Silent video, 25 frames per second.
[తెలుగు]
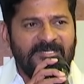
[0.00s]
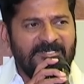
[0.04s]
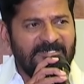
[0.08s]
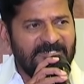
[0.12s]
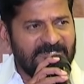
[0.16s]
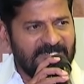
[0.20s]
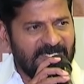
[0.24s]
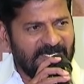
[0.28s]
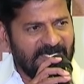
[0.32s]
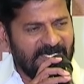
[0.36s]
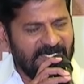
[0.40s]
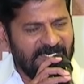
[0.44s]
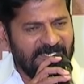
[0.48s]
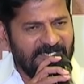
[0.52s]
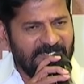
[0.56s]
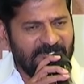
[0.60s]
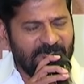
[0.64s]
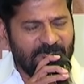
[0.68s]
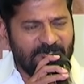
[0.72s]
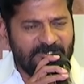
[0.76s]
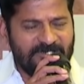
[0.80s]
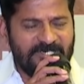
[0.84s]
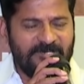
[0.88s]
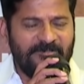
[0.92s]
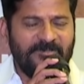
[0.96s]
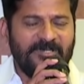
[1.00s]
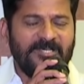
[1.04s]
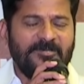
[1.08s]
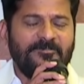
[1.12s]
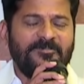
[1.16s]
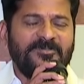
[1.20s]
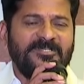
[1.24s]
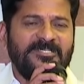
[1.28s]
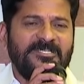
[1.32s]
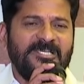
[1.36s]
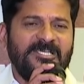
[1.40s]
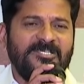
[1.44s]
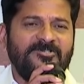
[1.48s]
నిజంగా ఈరోజే మనకు
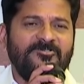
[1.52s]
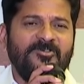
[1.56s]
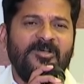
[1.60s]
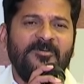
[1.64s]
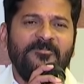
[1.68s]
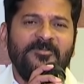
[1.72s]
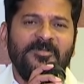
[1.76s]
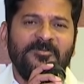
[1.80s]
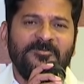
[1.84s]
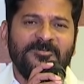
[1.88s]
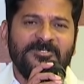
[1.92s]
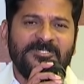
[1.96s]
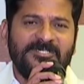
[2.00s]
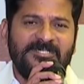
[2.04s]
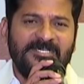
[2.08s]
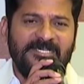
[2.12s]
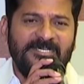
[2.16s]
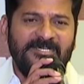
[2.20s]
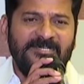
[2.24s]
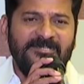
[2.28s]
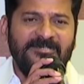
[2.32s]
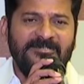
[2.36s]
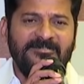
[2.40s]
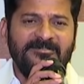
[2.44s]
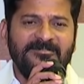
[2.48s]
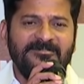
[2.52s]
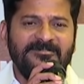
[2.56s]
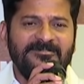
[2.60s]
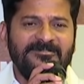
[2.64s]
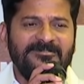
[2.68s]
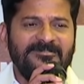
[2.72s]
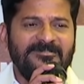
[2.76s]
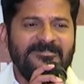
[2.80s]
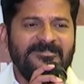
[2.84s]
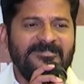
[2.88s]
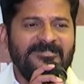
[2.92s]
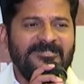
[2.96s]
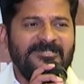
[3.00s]
ప్రజాస్వామ్యం వస్తే
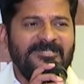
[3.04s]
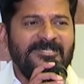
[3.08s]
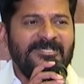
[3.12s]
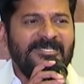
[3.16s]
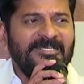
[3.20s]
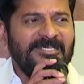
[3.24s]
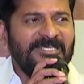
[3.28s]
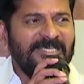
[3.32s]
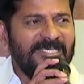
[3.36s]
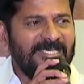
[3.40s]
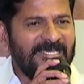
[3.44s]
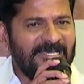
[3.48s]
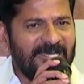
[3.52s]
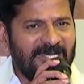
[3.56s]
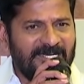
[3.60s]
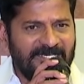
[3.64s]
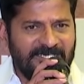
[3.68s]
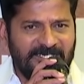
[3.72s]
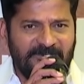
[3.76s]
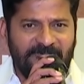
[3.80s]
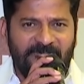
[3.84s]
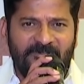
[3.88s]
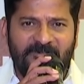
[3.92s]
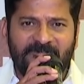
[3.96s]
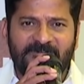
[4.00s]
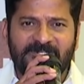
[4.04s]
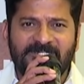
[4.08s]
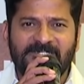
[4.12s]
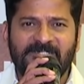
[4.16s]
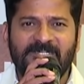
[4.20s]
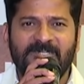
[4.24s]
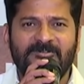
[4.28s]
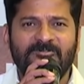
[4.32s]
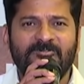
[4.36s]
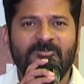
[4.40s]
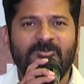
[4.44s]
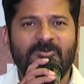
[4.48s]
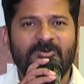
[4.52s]
ఎలాంటి
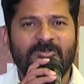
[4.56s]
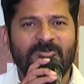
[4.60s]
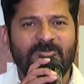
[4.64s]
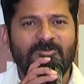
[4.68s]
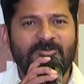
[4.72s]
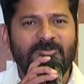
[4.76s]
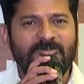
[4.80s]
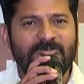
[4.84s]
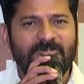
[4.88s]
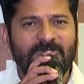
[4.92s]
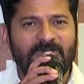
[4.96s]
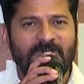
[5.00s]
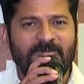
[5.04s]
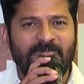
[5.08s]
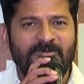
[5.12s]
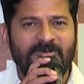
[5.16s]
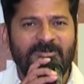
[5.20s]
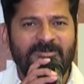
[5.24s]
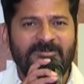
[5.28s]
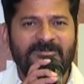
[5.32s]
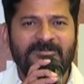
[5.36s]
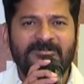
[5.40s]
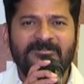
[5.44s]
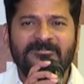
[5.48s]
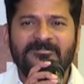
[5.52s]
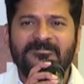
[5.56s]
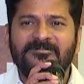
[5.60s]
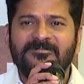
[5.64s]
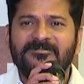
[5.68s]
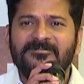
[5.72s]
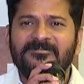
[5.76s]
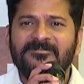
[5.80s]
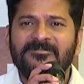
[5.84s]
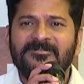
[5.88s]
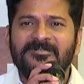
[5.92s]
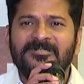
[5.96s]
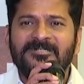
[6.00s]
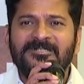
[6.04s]
వ్యవస్థను కోరుకుంటున్నామో
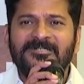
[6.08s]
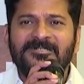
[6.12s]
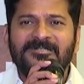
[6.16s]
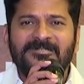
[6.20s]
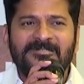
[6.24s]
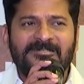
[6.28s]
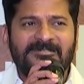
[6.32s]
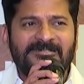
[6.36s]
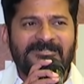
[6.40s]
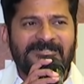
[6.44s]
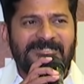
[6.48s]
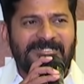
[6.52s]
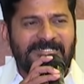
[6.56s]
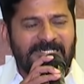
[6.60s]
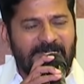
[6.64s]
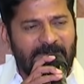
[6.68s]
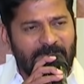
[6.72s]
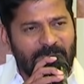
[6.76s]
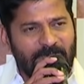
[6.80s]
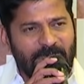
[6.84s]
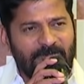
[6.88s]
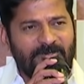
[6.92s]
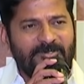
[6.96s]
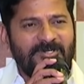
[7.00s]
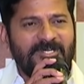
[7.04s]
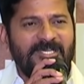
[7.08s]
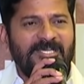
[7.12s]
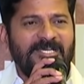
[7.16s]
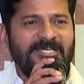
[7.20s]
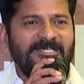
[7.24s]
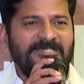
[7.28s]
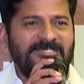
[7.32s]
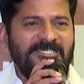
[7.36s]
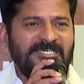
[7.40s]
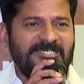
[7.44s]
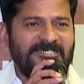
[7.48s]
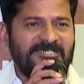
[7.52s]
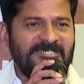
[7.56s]

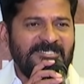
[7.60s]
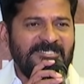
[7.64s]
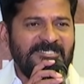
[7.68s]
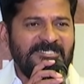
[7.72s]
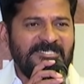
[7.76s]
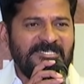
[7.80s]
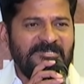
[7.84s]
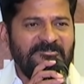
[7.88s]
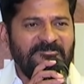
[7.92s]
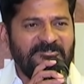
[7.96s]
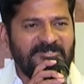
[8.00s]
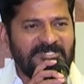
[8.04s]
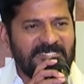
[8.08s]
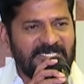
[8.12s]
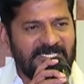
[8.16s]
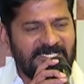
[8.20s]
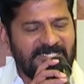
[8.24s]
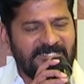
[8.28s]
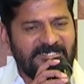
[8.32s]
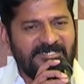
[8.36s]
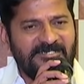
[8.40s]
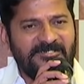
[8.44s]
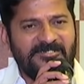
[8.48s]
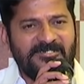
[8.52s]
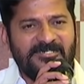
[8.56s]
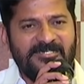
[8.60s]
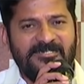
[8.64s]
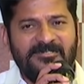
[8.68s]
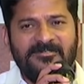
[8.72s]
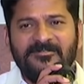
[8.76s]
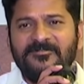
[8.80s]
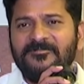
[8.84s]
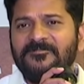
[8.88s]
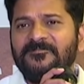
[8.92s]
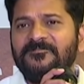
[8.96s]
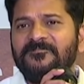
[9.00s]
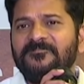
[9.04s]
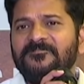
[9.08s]
సంపూర్ణంగా చర్చించి విశ్లేషించి
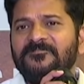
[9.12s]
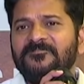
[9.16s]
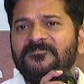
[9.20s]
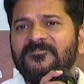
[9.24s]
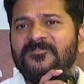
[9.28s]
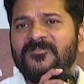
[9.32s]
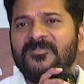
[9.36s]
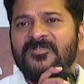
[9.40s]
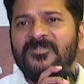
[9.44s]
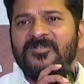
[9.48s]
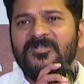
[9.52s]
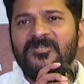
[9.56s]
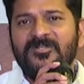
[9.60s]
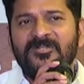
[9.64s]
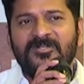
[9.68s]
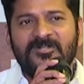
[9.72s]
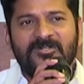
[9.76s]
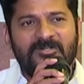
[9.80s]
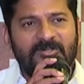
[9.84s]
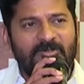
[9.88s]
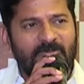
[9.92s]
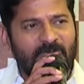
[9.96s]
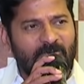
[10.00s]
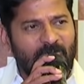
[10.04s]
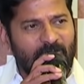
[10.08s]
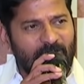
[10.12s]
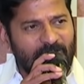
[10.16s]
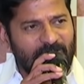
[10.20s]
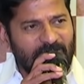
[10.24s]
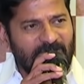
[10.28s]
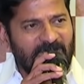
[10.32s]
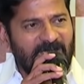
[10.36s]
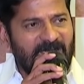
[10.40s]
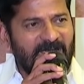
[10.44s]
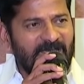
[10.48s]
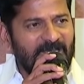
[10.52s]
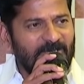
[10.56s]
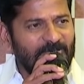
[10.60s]

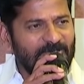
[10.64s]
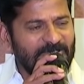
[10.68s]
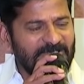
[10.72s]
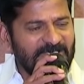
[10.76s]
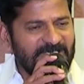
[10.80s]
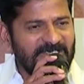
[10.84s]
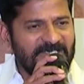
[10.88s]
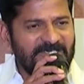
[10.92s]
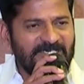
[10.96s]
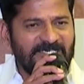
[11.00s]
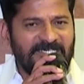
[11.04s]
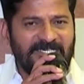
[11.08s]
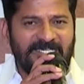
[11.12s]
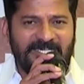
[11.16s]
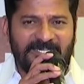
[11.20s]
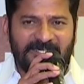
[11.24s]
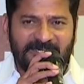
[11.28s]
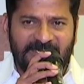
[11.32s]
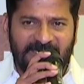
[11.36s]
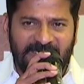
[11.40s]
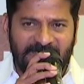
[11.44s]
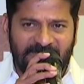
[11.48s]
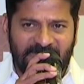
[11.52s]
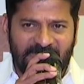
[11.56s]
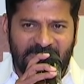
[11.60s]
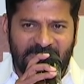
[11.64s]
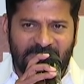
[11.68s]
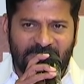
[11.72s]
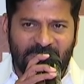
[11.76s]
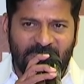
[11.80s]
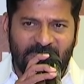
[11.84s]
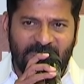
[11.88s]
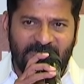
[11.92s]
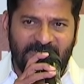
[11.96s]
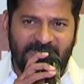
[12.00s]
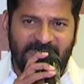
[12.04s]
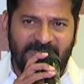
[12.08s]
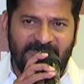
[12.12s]
లోతుగా ఆలోచించి నిర్ణయం
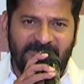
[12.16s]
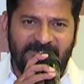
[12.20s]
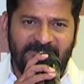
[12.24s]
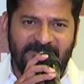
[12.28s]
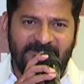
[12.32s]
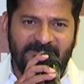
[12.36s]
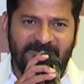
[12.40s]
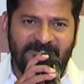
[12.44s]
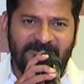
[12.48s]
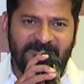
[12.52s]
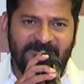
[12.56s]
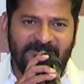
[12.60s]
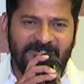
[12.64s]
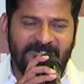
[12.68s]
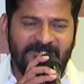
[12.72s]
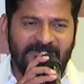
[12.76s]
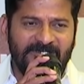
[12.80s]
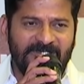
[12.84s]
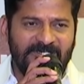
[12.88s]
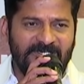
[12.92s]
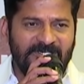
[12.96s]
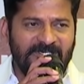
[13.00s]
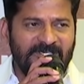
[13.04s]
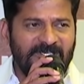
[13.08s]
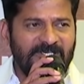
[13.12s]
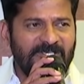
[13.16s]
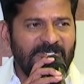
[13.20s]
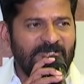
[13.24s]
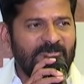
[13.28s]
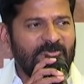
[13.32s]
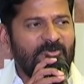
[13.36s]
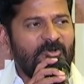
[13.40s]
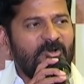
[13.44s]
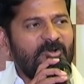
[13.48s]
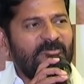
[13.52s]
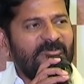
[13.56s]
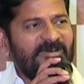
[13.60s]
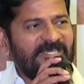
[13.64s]
తీసుకొని
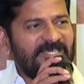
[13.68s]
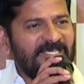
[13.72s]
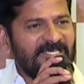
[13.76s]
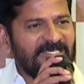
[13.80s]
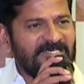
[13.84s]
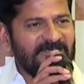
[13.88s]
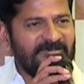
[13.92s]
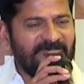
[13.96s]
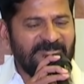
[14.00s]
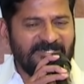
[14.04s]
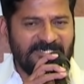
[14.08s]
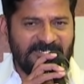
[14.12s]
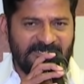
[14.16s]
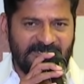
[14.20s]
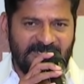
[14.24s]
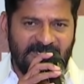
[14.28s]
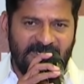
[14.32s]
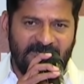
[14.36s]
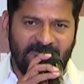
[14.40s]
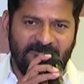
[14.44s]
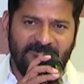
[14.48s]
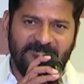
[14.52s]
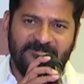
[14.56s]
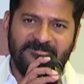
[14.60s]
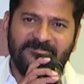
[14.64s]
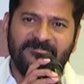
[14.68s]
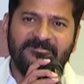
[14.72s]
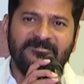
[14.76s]
ఇంకో వంద సంవత్సరాలు